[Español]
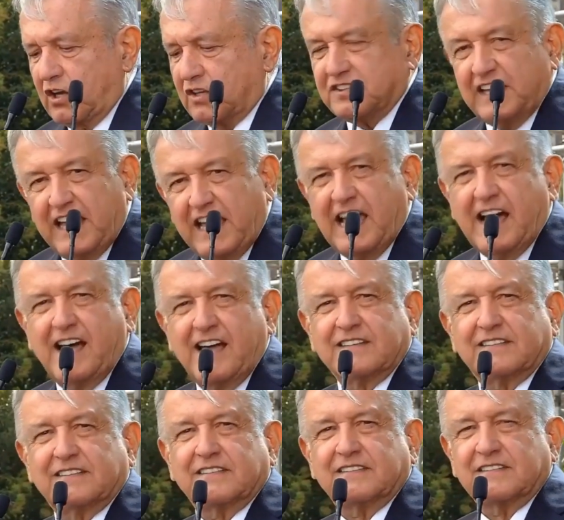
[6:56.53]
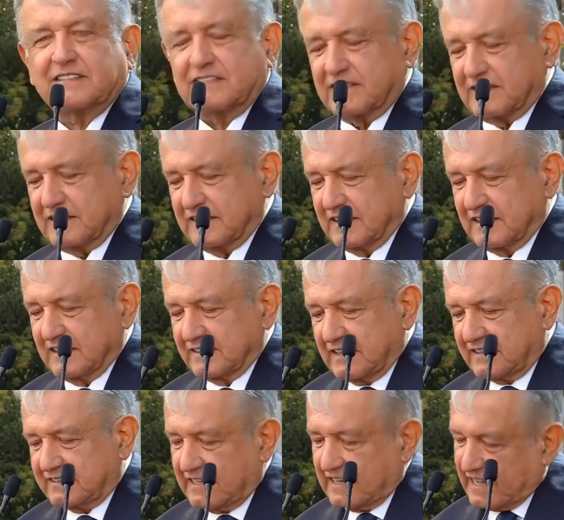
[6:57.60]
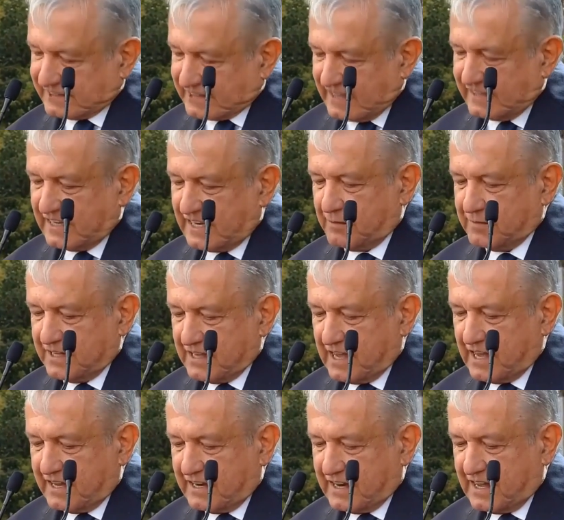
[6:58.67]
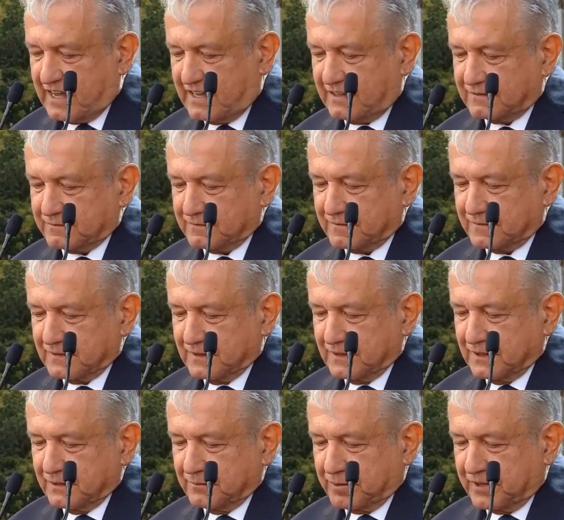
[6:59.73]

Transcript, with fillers: los días, desde las 6 de la mañana,